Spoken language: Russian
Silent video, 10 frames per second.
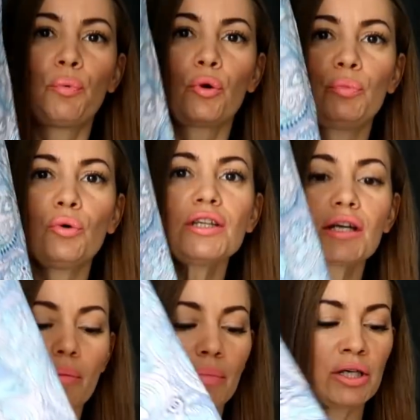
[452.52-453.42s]
по
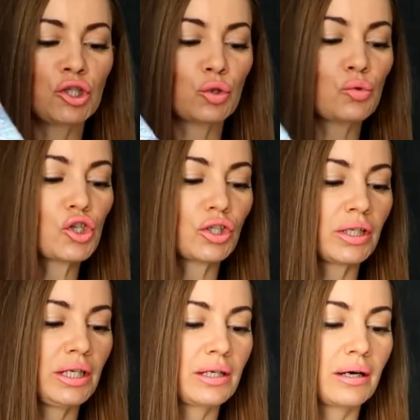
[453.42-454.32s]
бедрам и
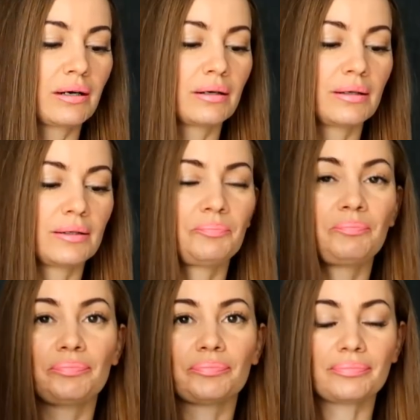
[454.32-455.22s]
суженные к
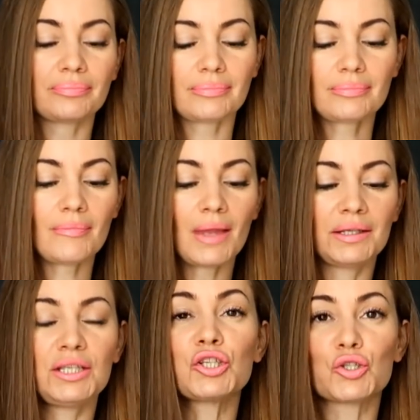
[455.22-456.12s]

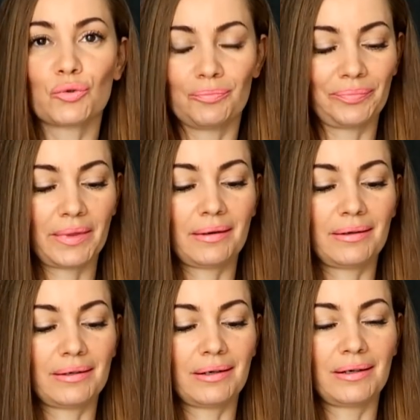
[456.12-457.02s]
низу,
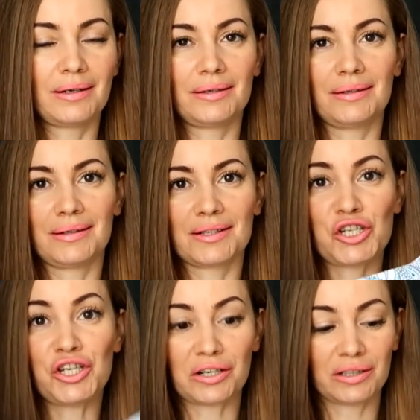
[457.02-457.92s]
к
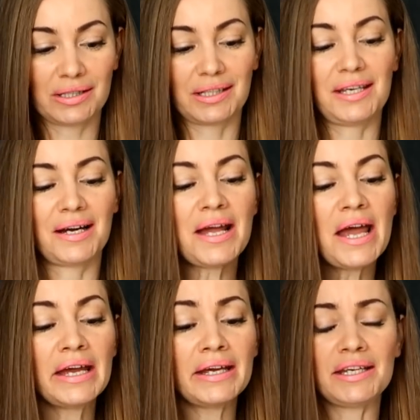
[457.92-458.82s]
щиколотке.
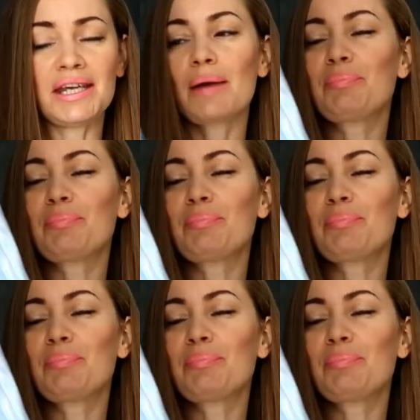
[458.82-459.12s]
И